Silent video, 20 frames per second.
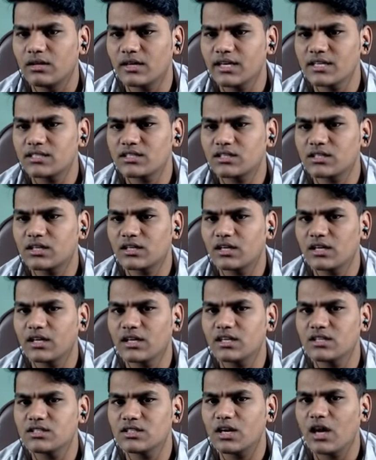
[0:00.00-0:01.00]
रेस्ट करने
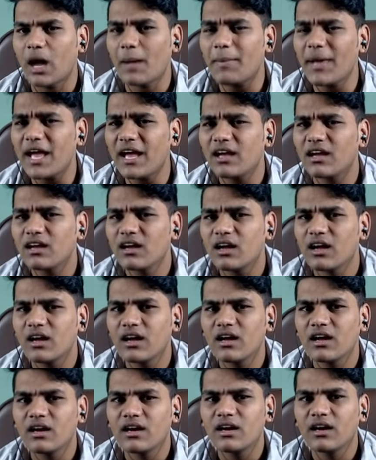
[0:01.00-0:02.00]
की अबे
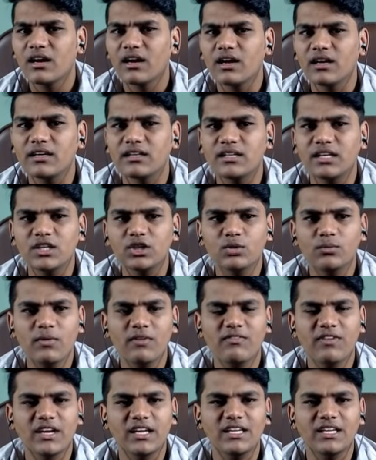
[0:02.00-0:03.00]
ये तो
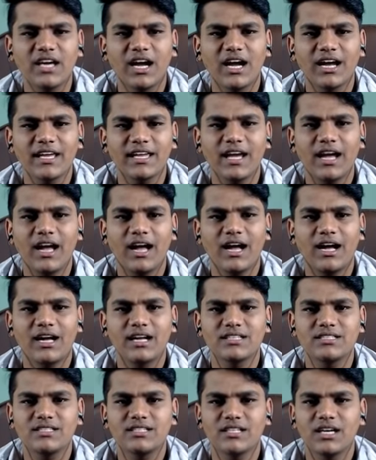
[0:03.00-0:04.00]
मैं वहीं आ गया
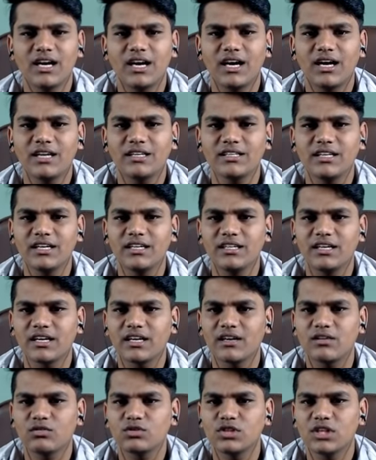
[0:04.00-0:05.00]
अच्छा यही है
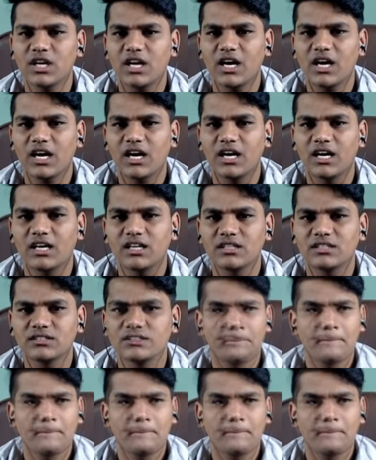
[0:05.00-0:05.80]
क्या वो जगह